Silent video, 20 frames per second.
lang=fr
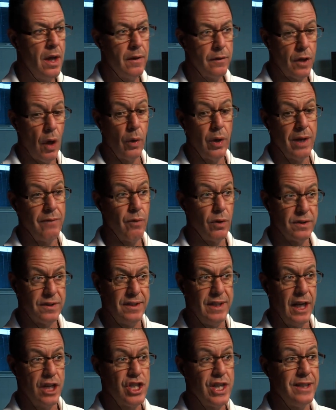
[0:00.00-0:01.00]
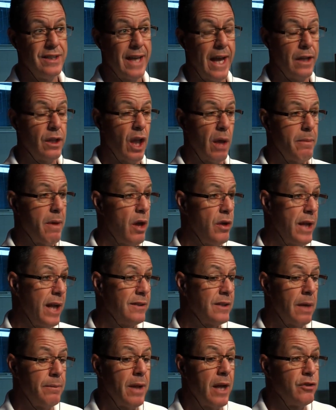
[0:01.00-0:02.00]
Donc, ils vont se diriger directement, un
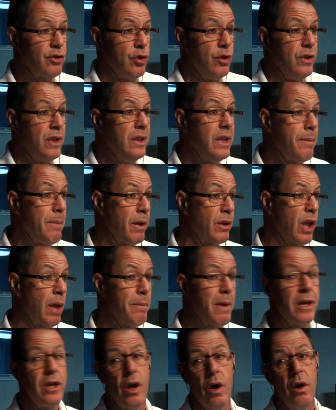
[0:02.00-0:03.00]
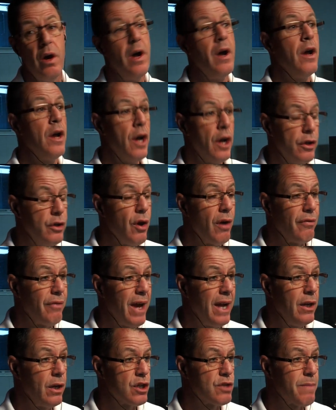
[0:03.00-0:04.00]
exemple, dans une unité de département, il y a, il y a
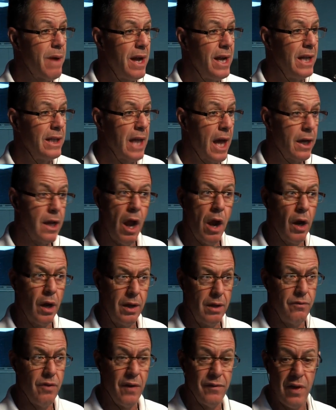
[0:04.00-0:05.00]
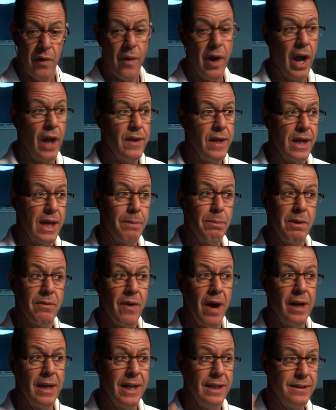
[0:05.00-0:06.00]
20 logements à l'intérieur, ils vont en avoir une équipe qui
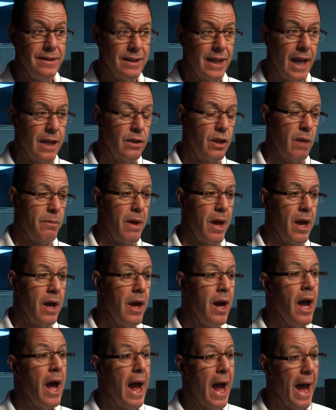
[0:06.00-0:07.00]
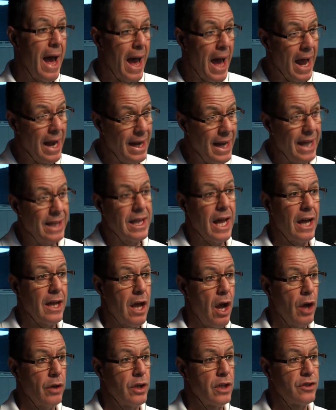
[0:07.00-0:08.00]
va aller directement à
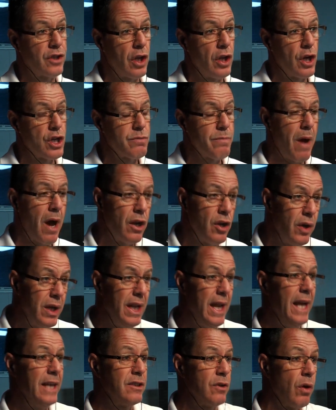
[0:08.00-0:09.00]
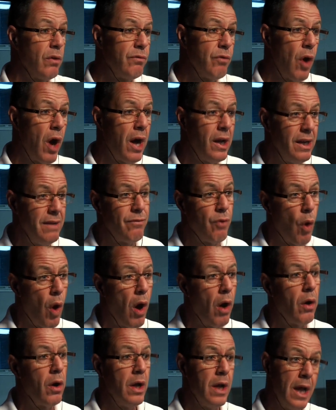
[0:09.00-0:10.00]
l'intérieur de ce logement-là, et les autres vont aller
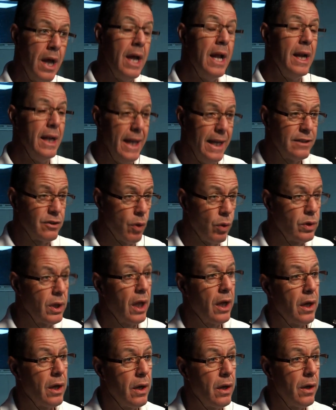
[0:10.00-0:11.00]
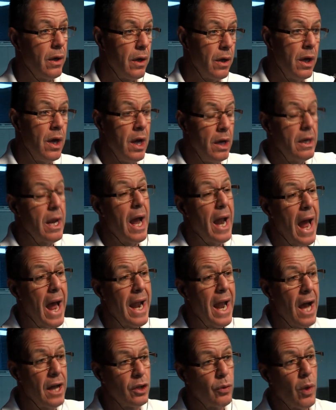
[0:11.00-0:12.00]
voir les autres euh, à
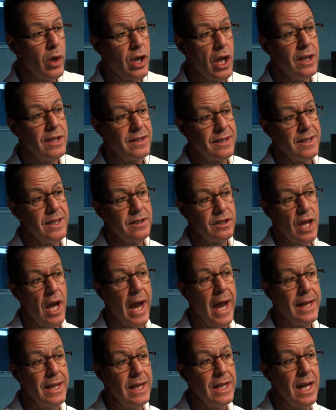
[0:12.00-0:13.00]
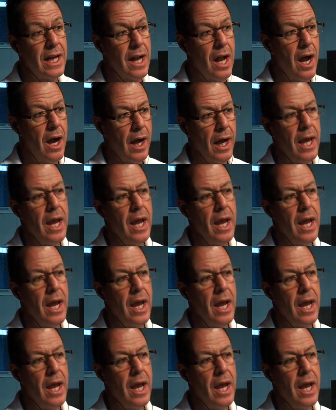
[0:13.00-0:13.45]
l'endroit que le sinistre qui aurait été déclaré.